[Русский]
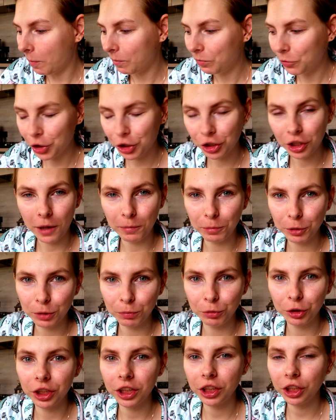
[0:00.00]
Не знаю,
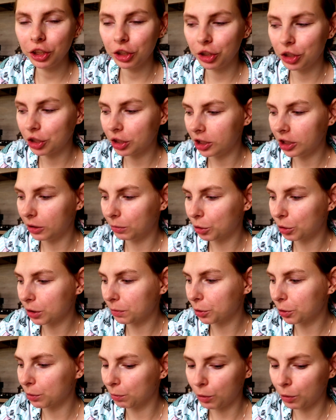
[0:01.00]
почему Никита не съел.
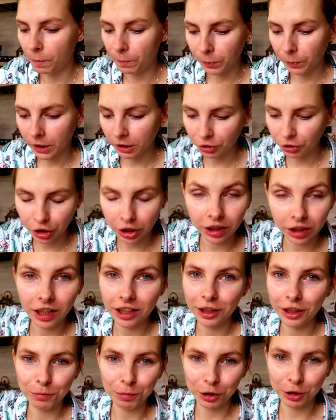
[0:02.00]
Может быть, ему
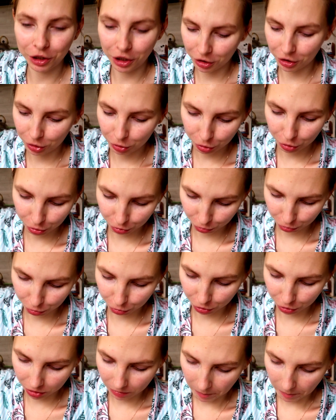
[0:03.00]
шоколад не понравился. Очень
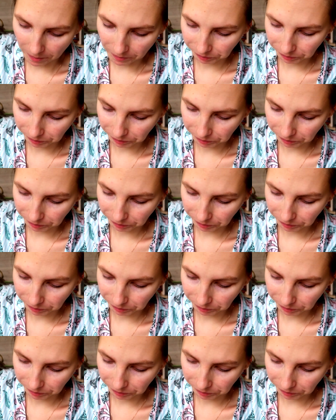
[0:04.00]
вкусно.